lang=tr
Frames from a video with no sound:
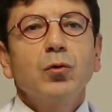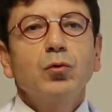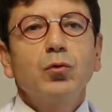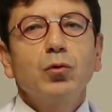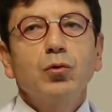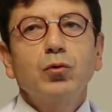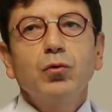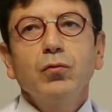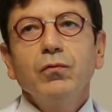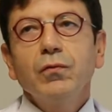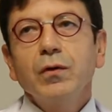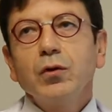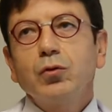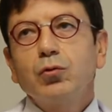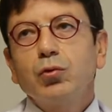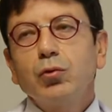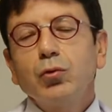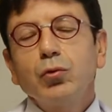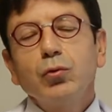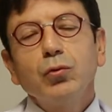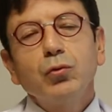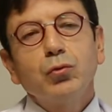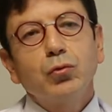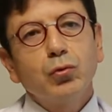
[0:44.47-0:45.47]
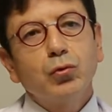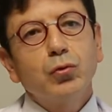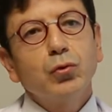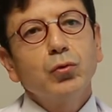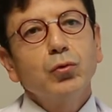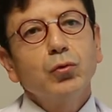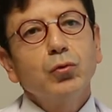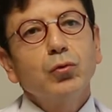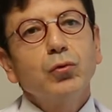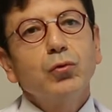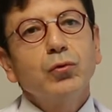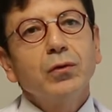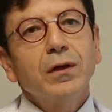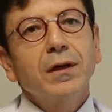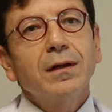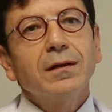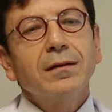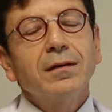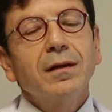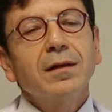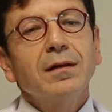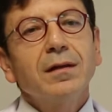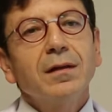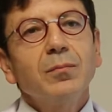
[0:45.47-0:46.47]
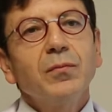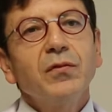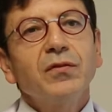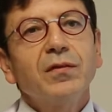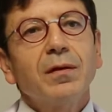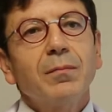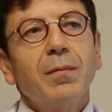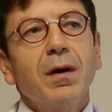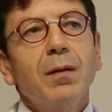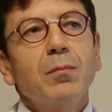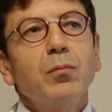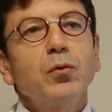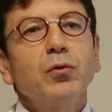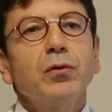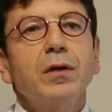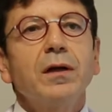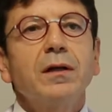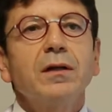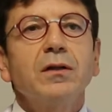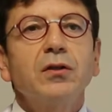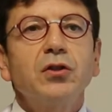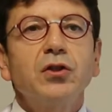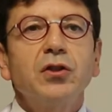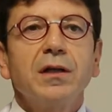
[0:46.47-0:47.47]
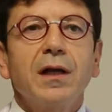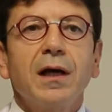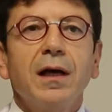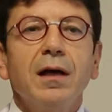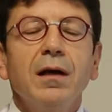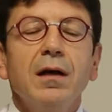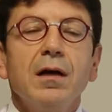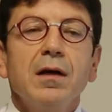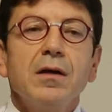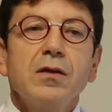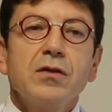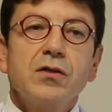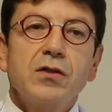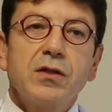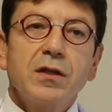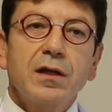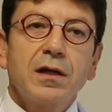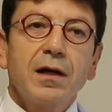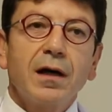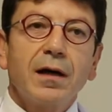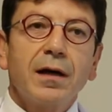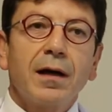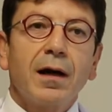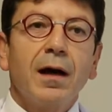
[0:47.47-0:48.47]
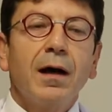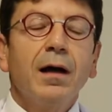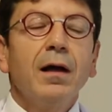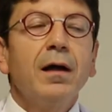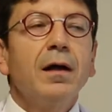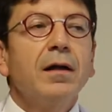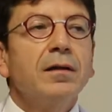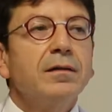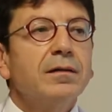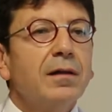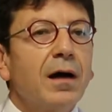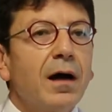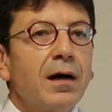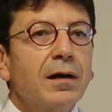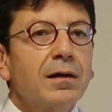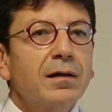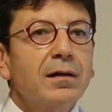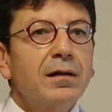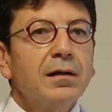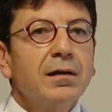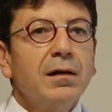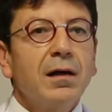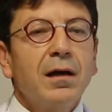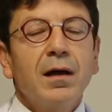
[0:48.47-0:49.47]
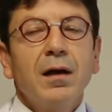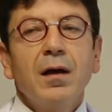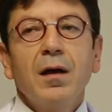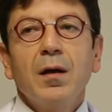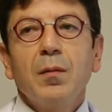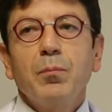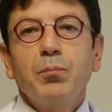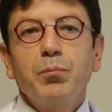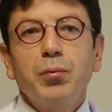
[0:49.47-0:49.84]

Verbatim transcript: Tütün ve türü, tütün ürünleri dediğimiz zaman bunların içine sigara, nargile,